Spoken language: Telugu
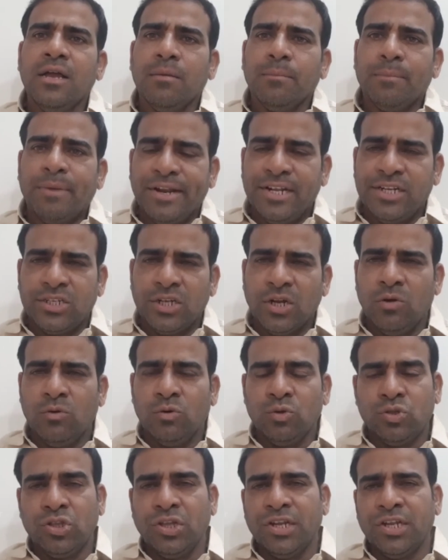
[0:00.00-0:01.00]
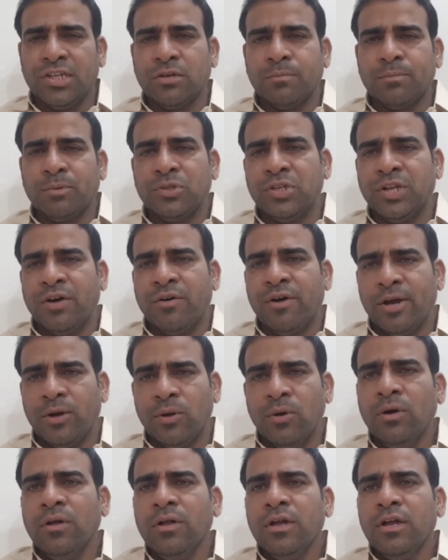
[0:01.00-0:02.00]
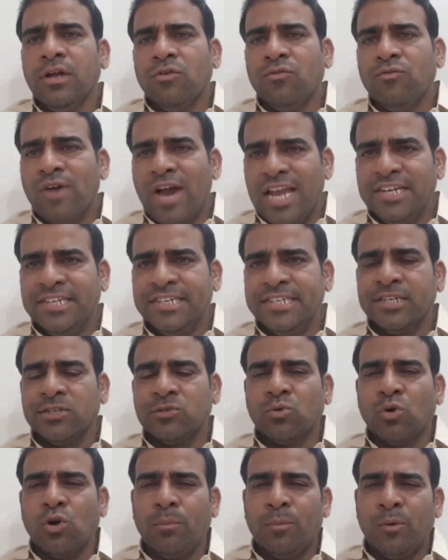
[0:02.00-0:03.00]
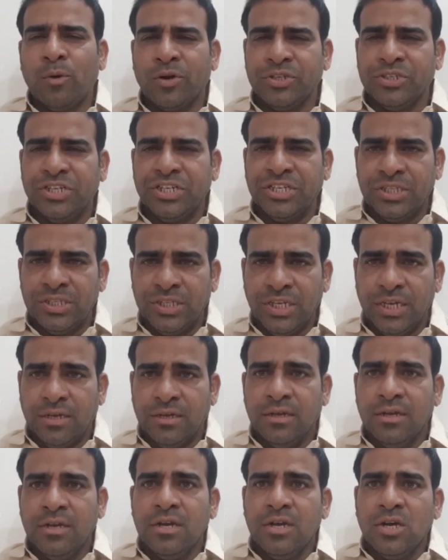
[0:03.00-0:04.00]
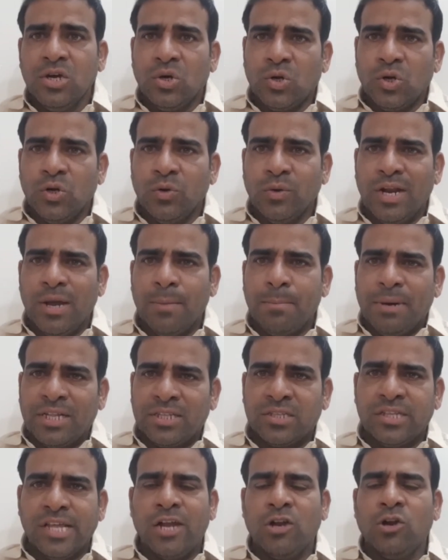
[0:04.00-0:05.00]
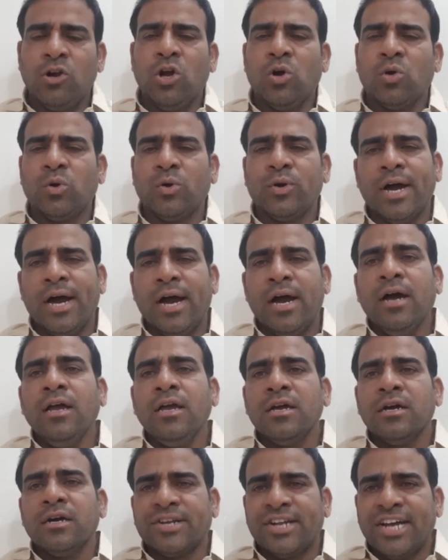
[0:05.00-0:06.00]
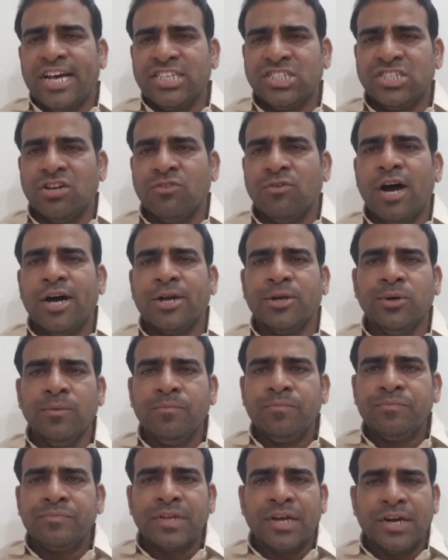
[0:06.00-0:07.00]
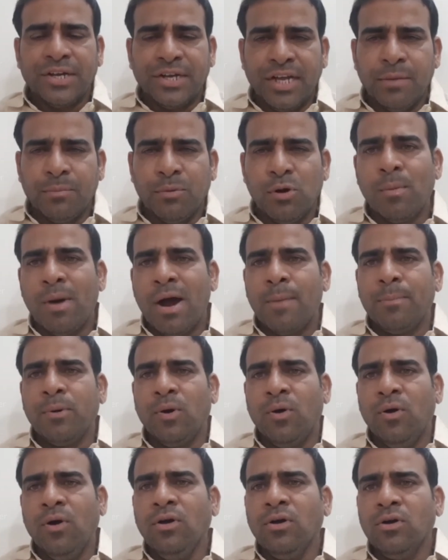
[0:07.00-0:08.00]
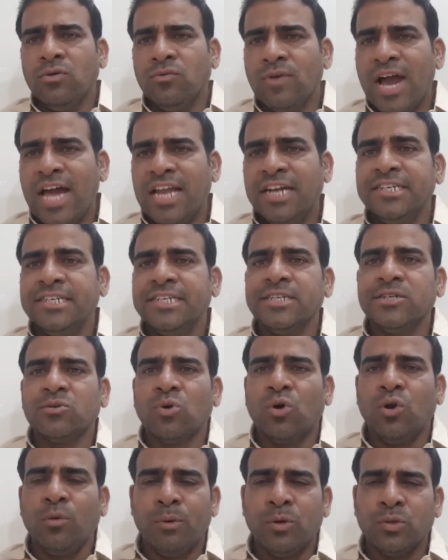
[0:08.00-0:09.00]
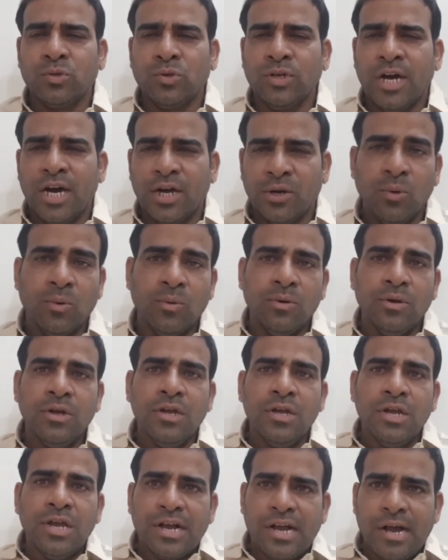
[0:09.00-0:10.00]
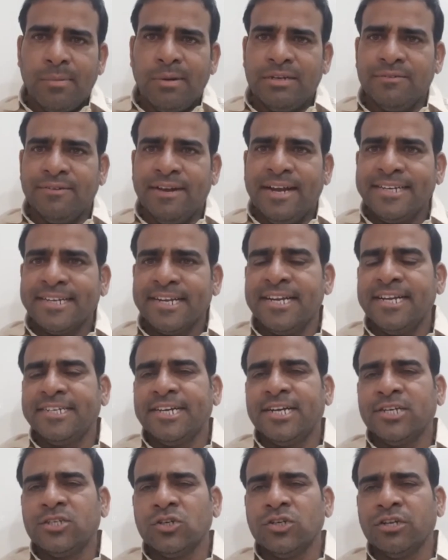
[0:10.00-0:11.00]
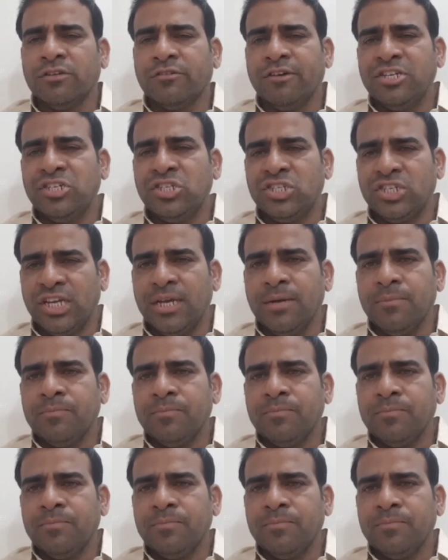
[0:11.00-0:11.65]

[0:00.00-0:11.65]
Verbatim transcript: పరీక్షలో ఉత్తీర్ణత పొందిన వారు వ్యాలిడిటీని కోల్పోవడం జరిగింది రెండు వేల పద్నాలుగులో కూడా రాసిన వారు రేపో మాపో వ్యాలిడిటీని కోల్పోతున్నారు కాబట్టి వెంటనే టెట్ నిర్వహించి